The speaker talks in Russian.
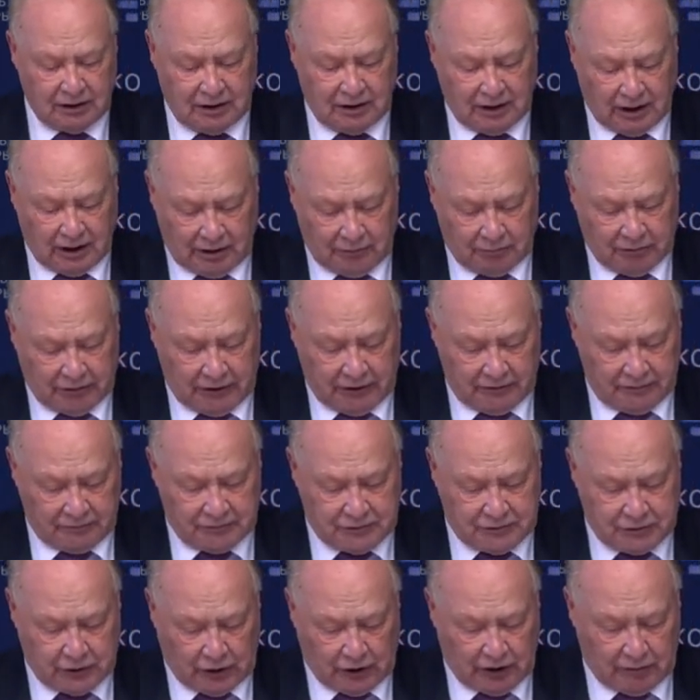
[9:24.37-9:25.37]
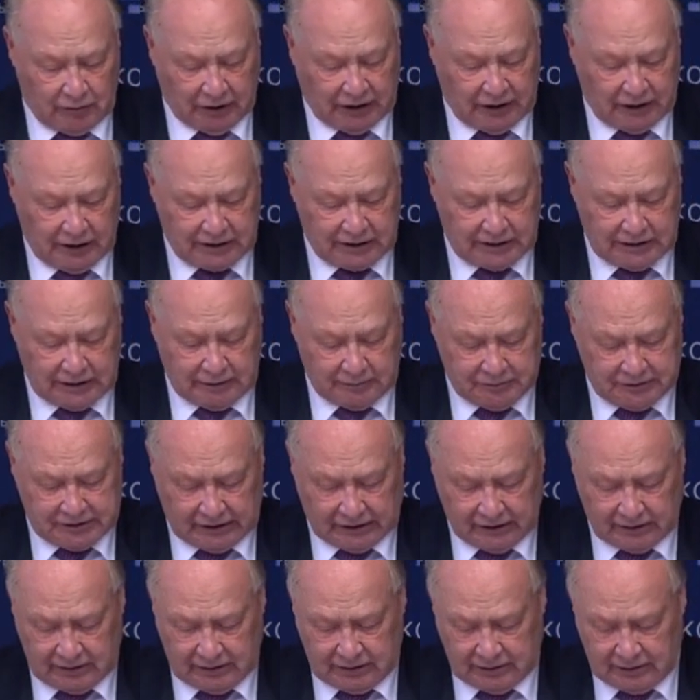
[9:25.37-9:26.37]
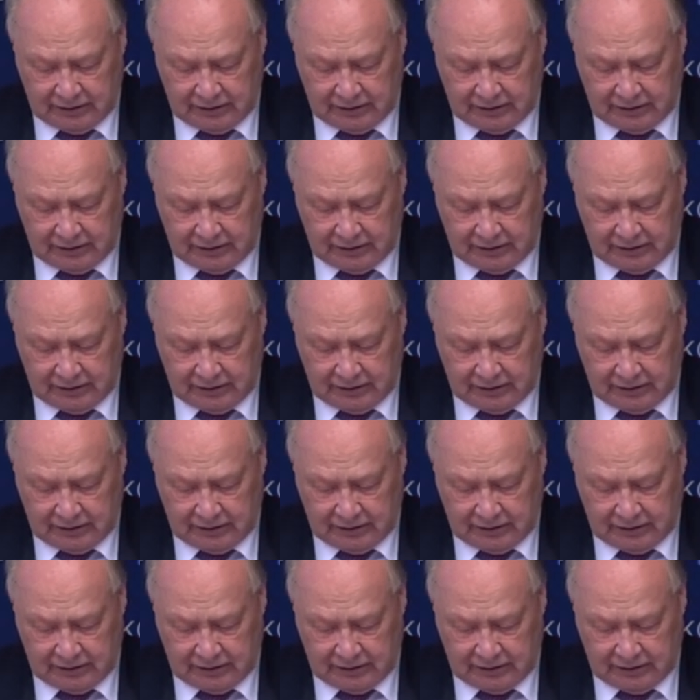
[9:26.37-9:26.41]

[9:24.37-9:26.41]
А мы все время гордимся